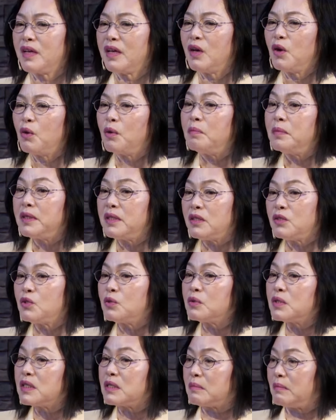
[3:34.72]
我们弟
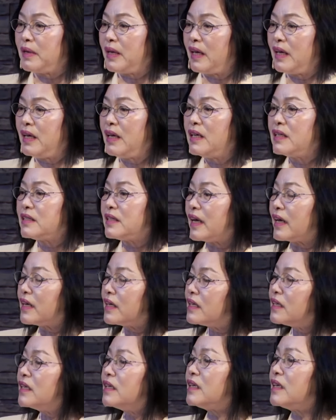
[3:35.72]
兄姊妹在
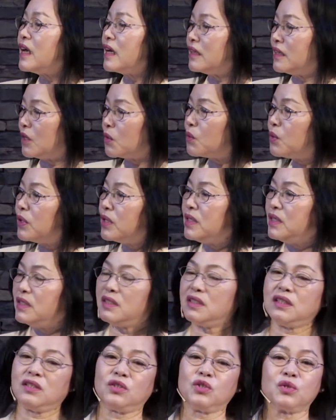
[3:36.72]
各样的困
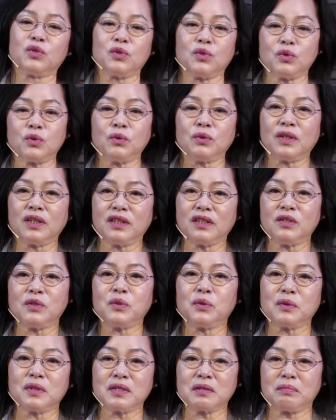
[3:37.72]
境之中的弟
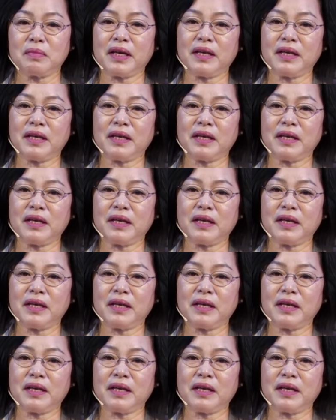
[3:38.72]
兄妹。